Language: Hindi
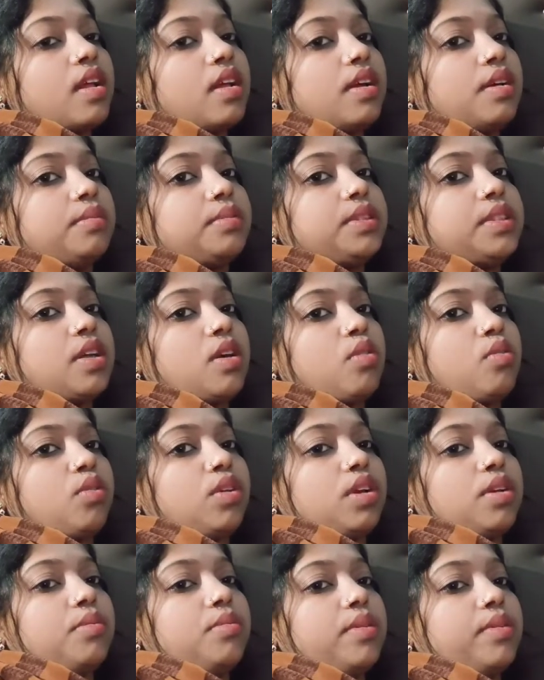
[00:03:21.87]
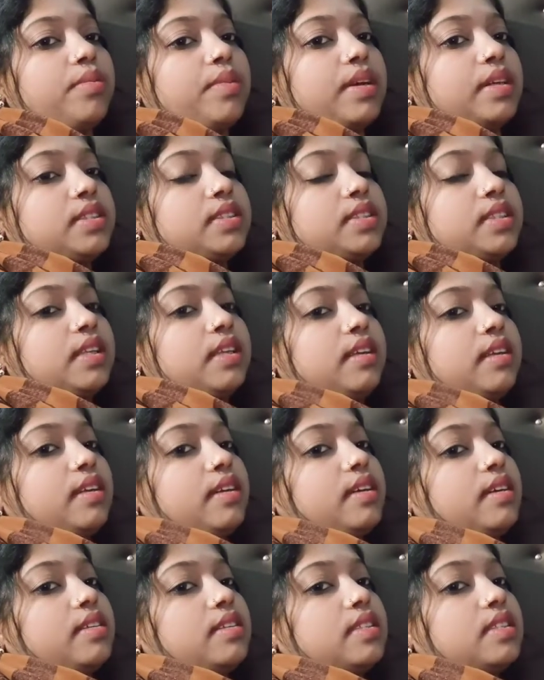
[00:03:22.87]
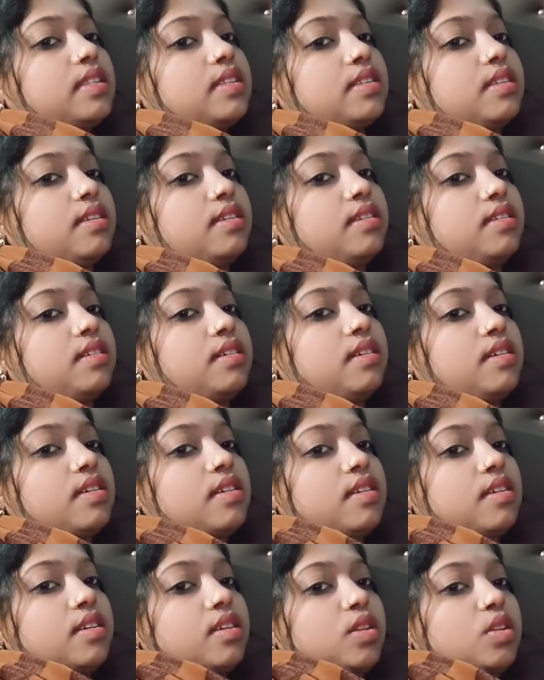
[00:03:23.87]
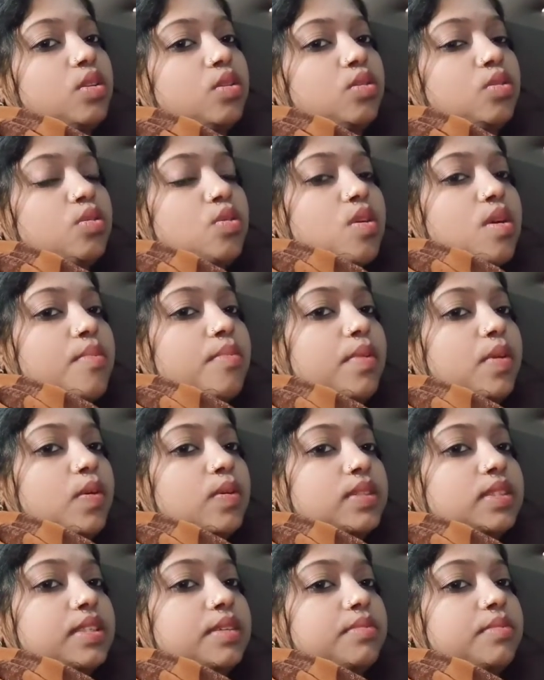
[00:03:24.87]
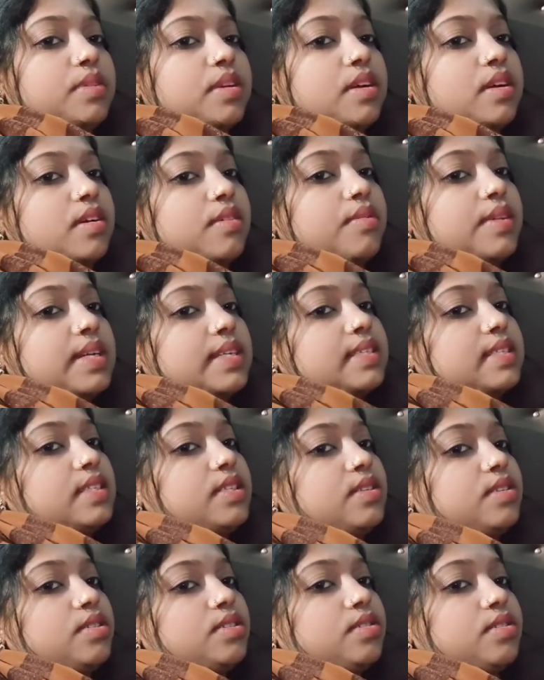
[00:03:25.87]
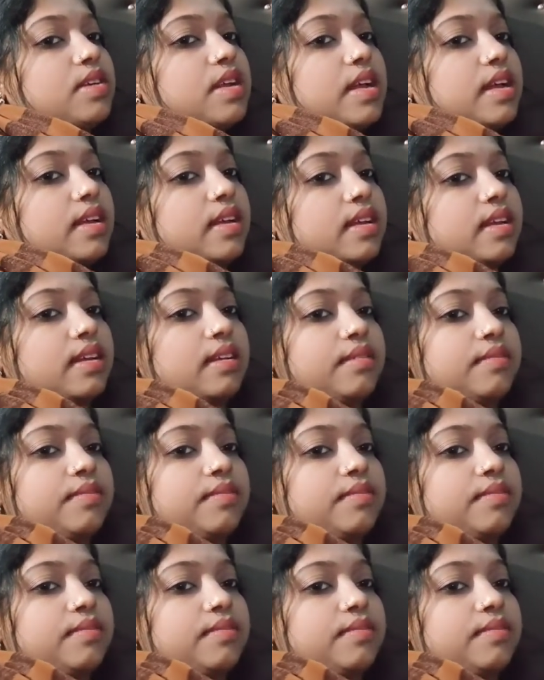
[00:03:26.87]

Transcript: अब जाऊंगी मैं वैक्सीन लेने किसी दिन तो आप लोग सबका वैक्सीन हो चुका है